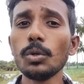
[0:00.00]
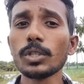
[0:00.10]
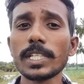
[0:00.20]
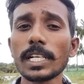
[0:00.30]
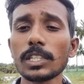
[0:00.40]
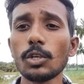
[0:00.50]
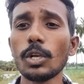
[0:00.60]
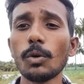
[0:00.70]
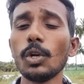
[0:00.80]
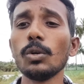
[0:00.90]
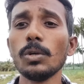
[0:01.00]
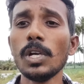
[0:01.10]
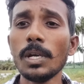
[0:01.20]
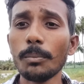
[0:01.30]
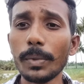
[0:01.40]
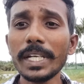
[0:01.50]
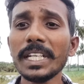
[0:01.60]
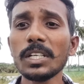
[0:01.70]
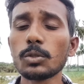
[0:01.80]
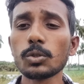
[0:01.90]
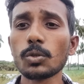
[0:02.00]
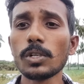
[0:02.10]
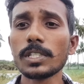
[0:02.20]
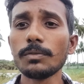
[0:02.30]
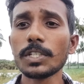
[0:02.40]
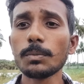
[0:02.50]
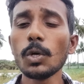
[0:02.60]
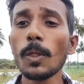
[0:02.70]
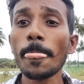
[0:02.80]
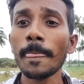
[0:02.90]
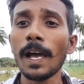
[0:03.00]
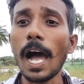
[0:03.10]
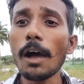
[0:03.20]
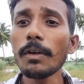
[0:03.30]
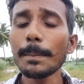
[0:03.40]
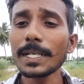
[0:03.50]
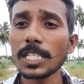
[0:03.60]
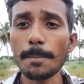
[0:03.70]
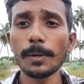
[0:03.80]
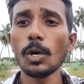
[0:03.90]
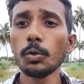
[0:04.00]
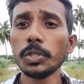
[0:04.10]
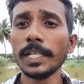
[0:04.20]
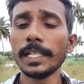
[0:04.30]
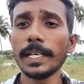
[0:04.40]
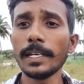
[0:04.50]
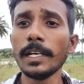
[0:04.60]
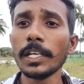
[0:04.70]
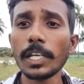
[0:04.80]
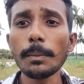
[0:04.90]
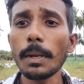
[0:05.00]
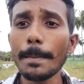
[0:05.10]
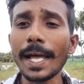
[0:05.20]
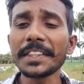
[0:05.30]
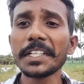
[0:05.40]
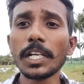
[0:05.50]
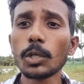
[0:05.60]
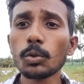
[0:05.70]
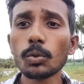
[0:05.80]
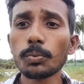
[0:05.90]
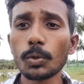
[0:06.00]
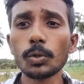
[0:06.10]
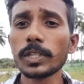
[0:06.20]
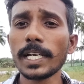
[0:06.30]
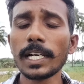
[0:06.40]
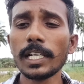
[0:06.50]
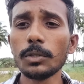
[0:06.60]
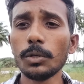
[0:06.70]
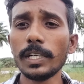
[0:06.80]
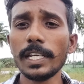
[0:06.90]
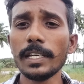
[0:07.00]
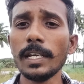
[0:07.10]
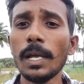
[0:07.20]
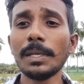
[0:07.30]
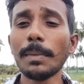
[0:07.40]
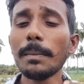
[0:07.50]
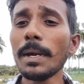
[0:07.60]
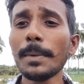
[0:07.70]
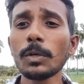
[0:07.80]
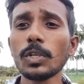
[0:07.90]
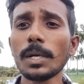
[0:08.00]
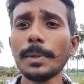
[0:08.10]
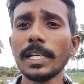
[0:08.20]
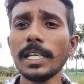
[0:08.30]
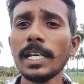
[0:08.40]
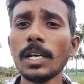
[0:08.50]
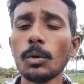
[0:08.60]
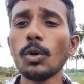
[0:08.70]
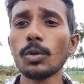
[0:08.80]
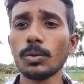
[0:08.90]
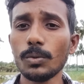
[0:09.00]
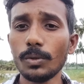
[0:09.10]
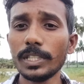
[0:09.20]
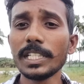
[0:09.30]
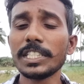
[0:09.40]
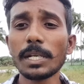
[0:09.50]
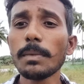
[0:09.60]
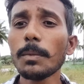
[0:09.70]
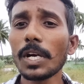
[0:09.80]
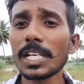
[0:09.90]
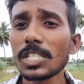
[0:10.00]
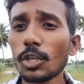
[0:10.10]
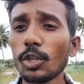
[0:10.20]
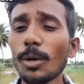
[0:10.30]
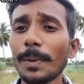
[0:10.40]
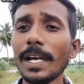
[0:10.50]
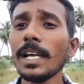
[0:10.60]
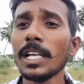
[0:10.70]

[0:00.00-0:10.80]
ఆవులు మళ్ళీ దూళ్ళు సాగుతూ ఉండేవాళ్ళు మెయిన్గా చూసుకోవాల్సిన విషయము ఆవేమన్నా ఏమన్నా సప్పగా ఉంది అంటే ఏమన్నా మ్యాత్ తినలేదు పుడి తాగలేదు అంటే మనం ఏమనుకుంటామంటే ఓ